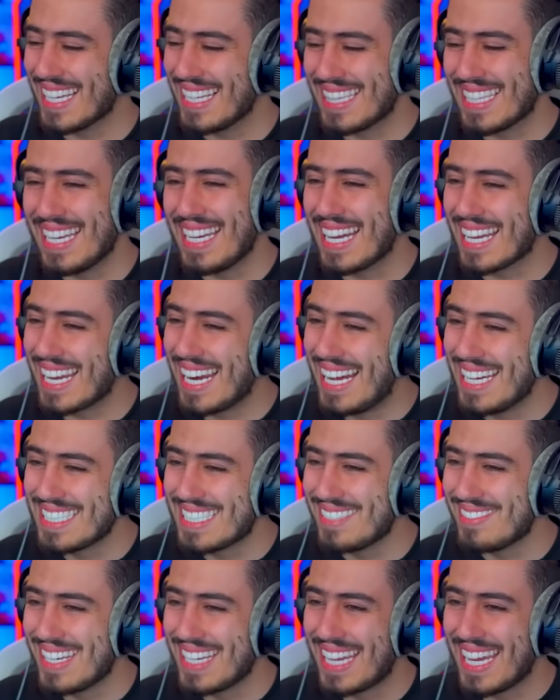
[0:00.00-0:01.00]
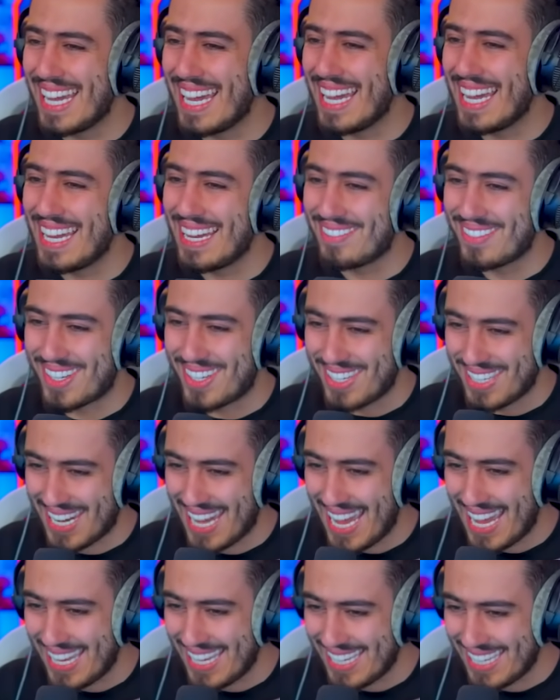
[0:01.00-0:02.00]
قلت لك راح نجيب الجيم خد
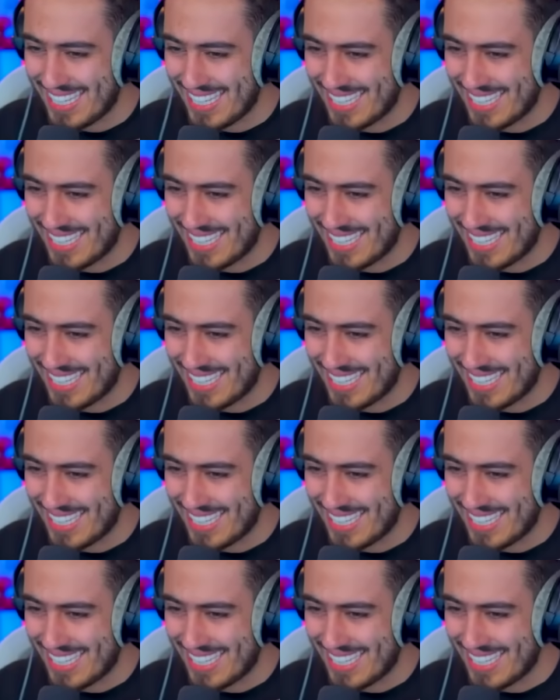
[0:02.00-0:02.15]
هي